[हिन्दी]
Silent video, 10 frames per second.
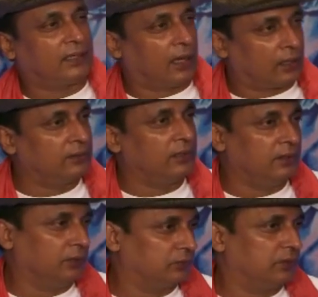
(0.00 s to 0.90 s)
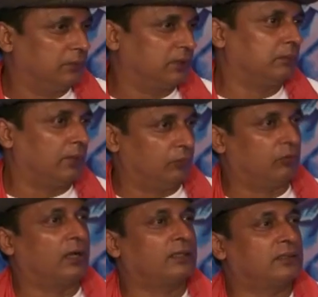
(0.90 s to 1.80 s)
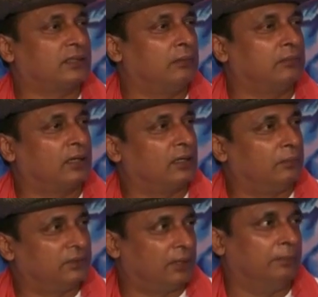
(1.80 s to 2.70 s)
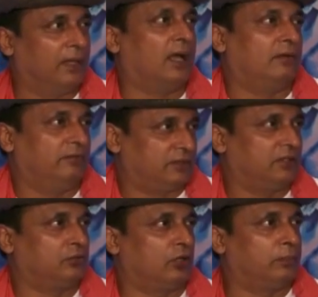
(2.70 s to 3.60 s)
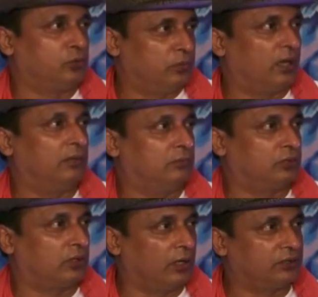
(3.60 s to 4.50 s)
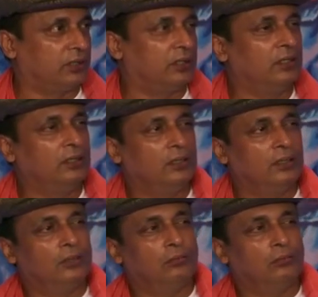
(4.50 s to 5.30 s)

इसके कारण दे दिए उसने मतलब अनुराग के साथ काम करने का मजा मेरा व्यक्तिगत तौर पर जो मेरा उसका रिलेशन है